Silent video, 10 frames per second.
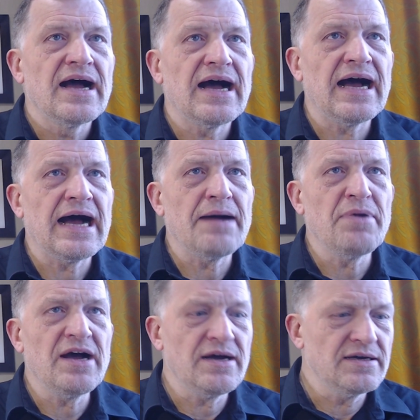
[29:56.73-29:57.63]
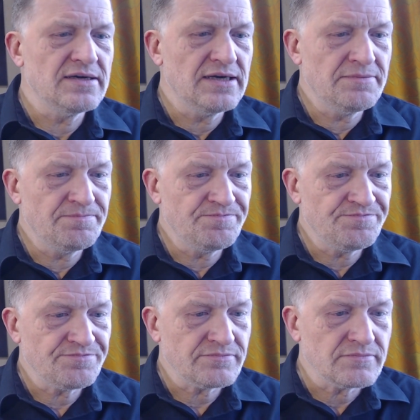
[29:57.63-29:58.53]
aber
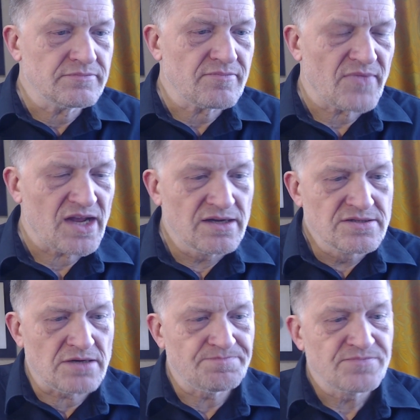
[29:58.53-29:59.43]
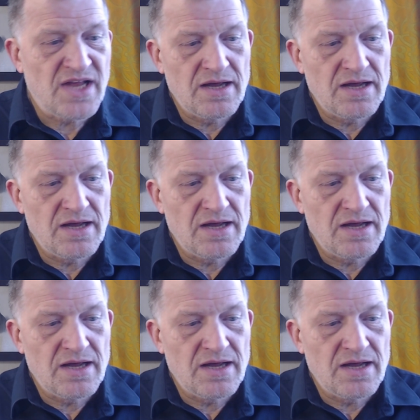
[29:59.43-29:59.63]
ähm, so,